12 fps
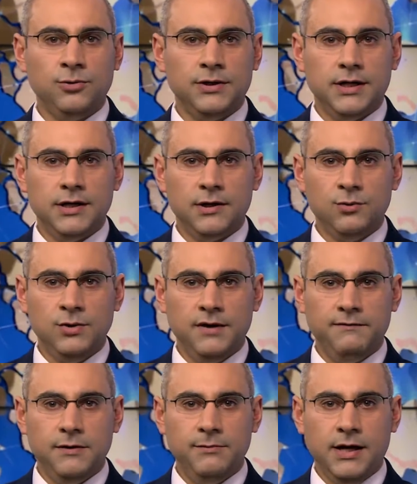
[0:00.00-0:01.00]
اخرون
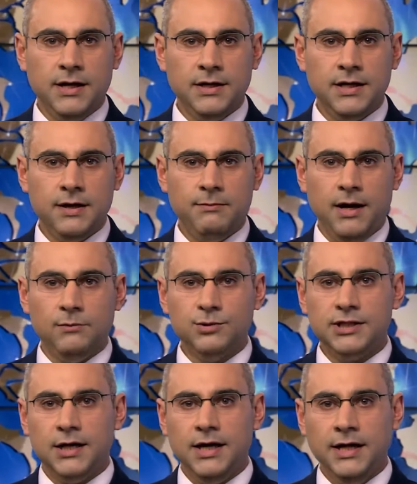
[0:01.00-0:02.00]
في معارك مع
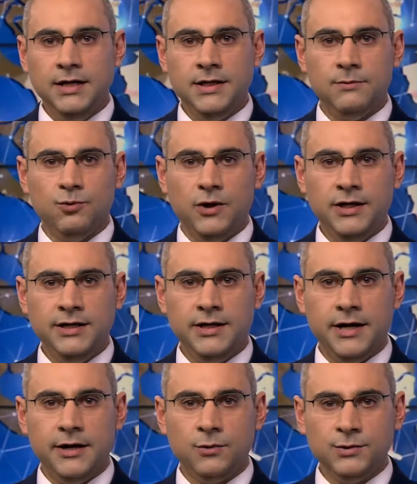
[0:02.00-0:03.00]
المسلحين
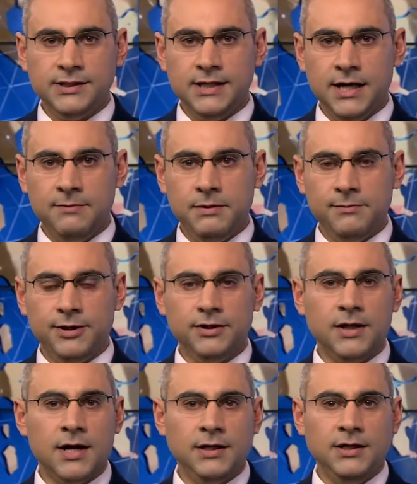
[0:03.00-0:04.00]
الموالين لروسيا
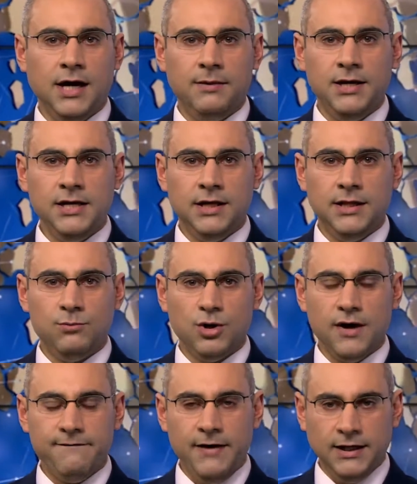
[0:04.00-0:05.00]
بمنطقه عمليه
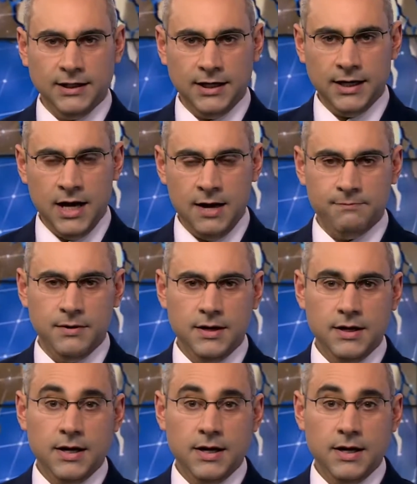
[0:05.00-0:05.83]
مكافحه الارهاب